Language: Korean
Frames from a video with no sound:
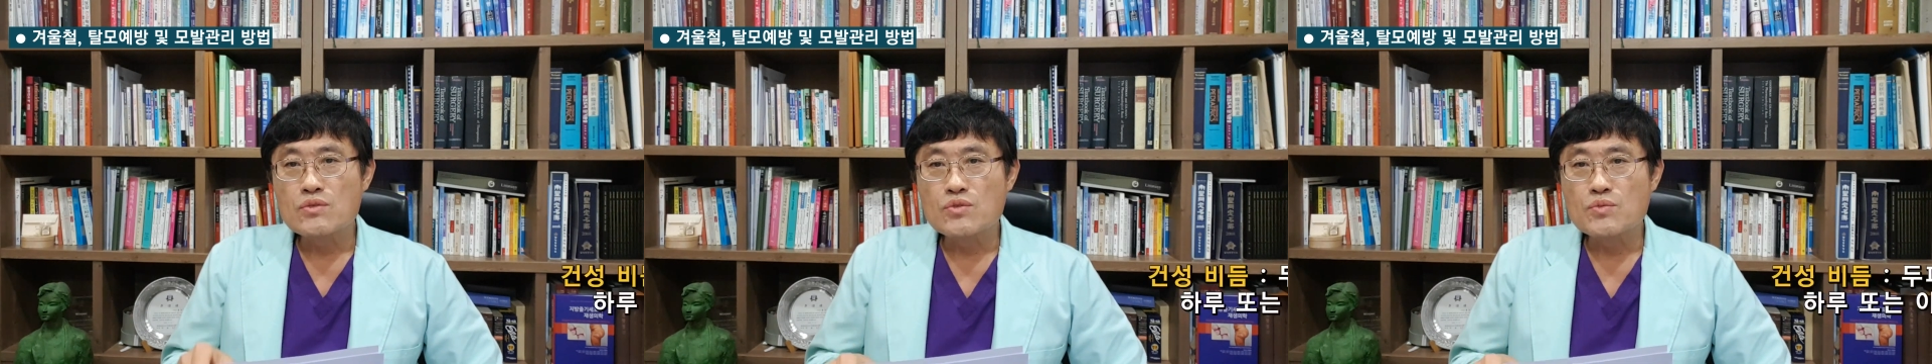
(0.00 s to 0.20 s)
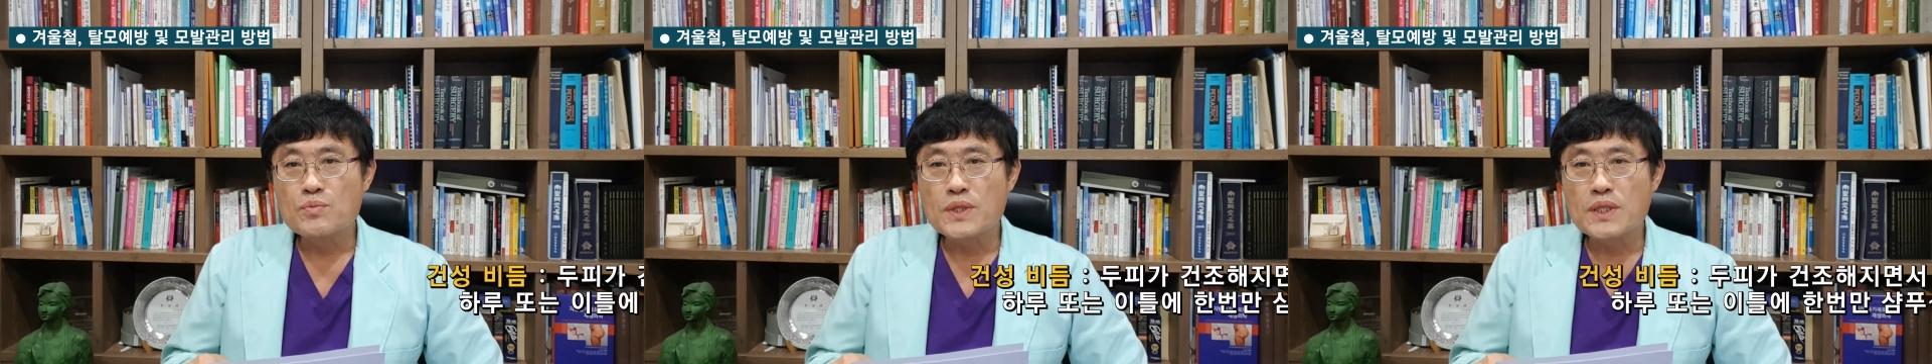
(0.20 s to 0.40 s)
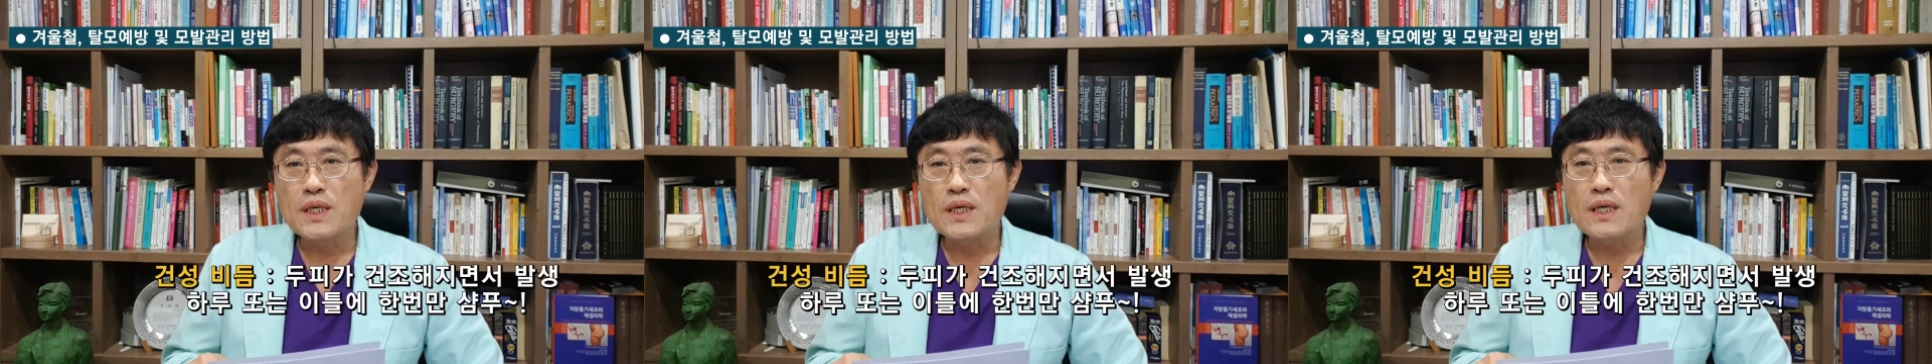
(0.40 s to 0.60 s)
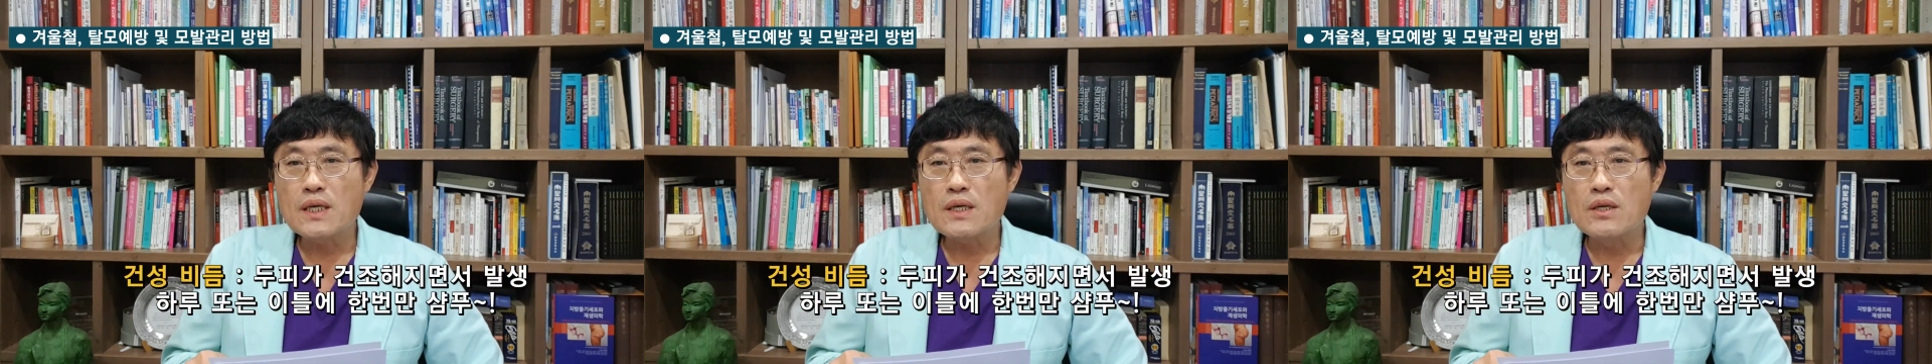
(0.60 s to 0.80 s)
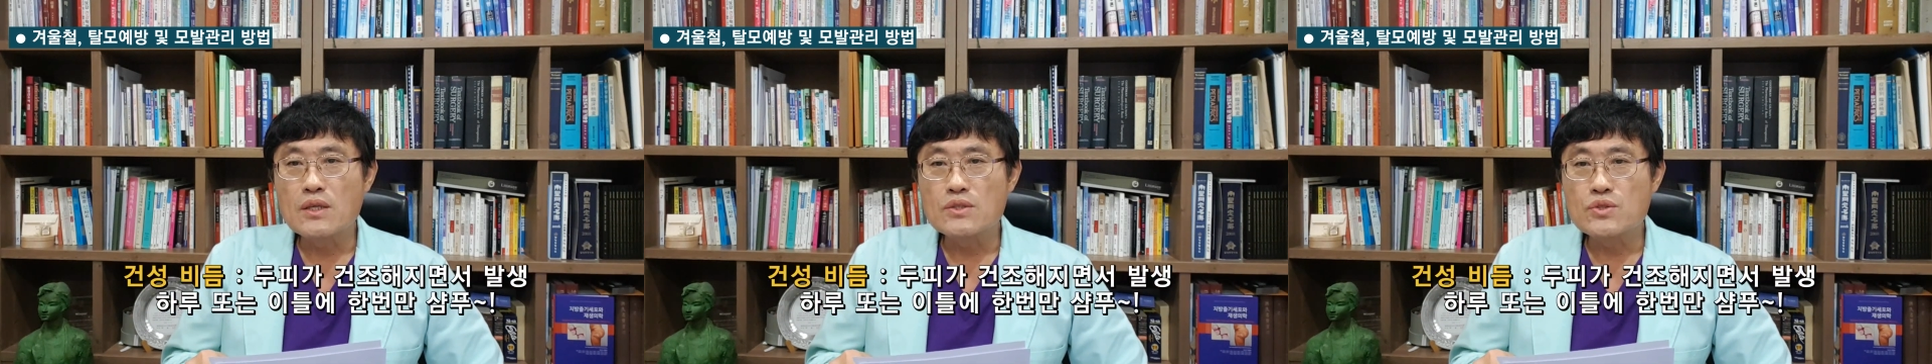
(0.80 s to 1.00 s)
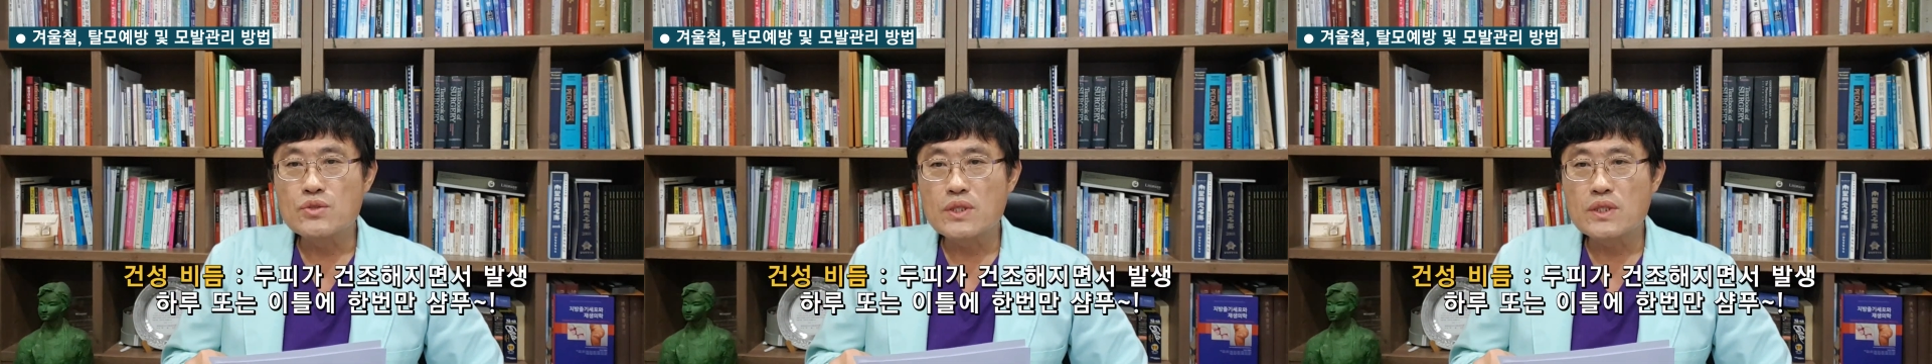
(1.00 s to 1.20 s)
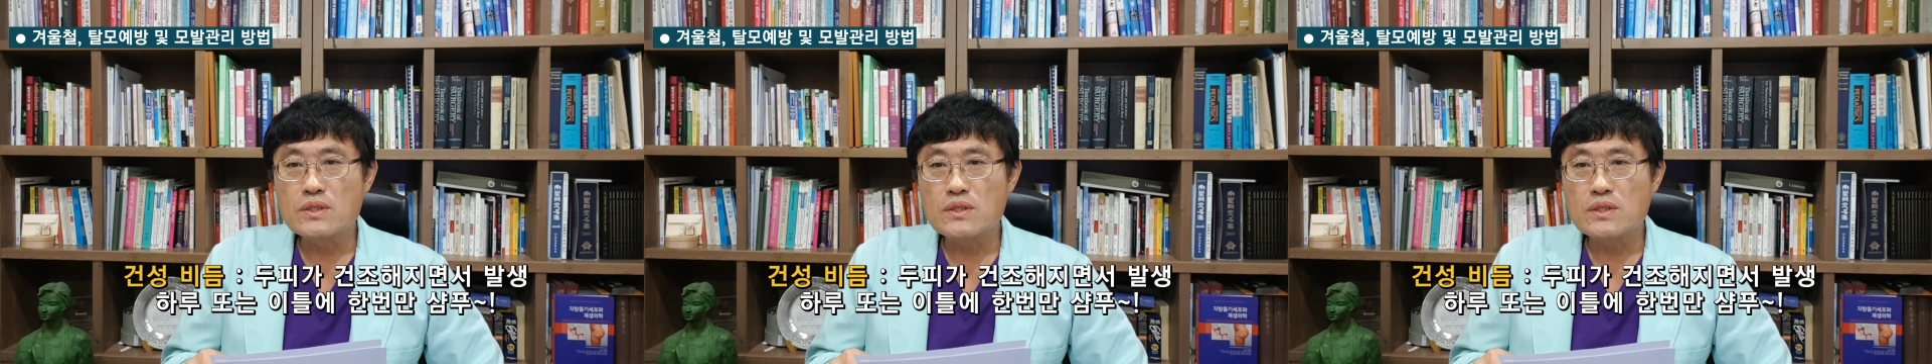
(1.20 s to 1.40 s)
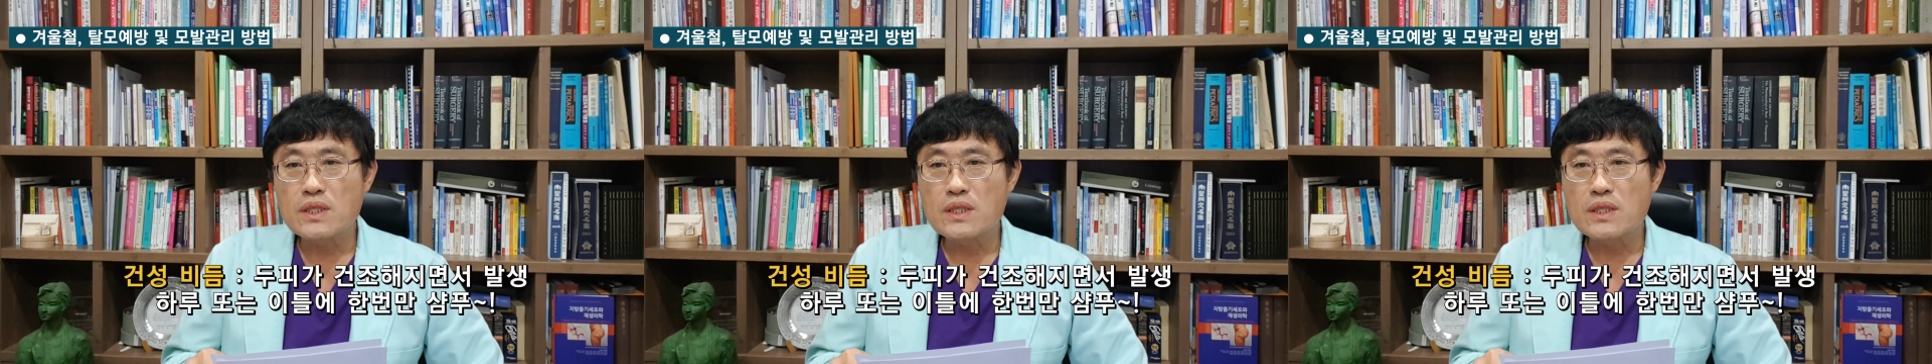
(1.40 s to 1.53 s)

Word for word: 두피가 건조해져